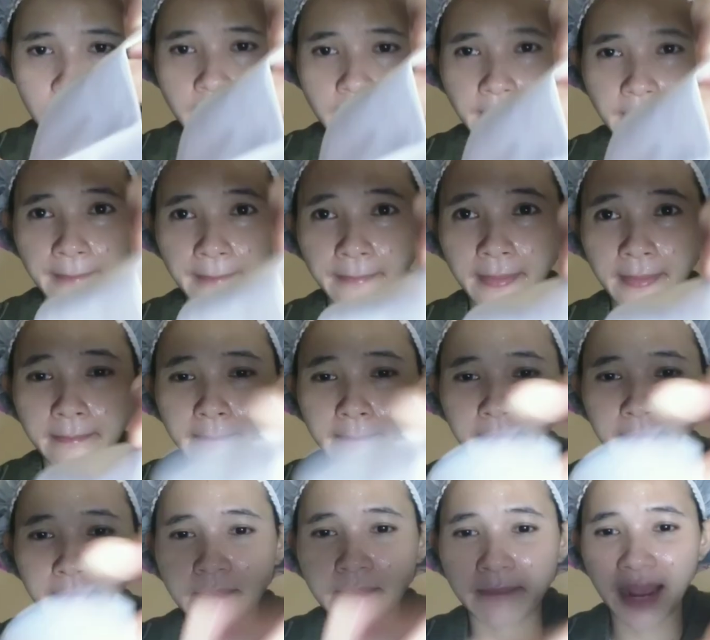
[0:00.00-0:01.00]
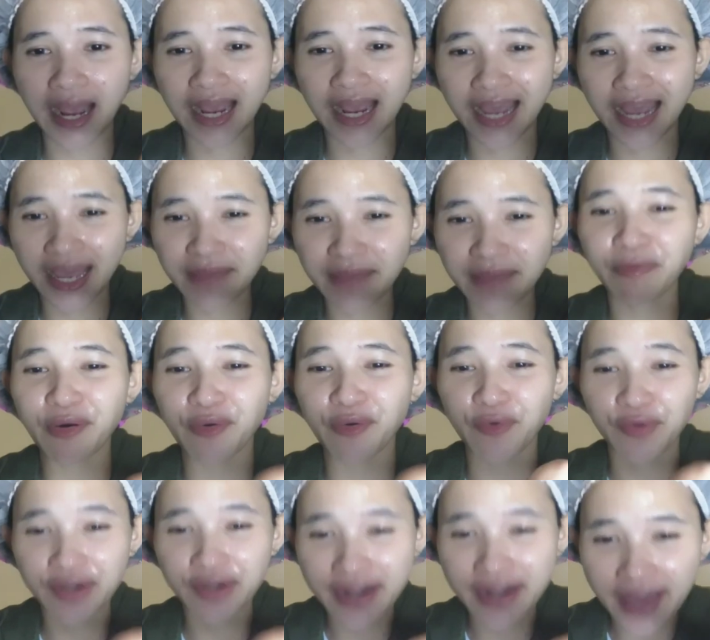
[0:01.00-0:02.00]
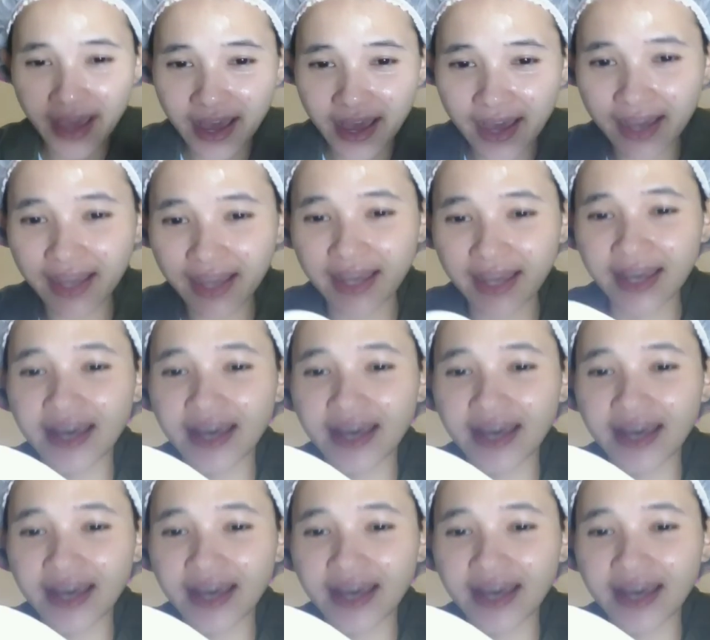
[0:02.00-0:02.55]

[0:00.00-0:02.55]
ya mem memakai produk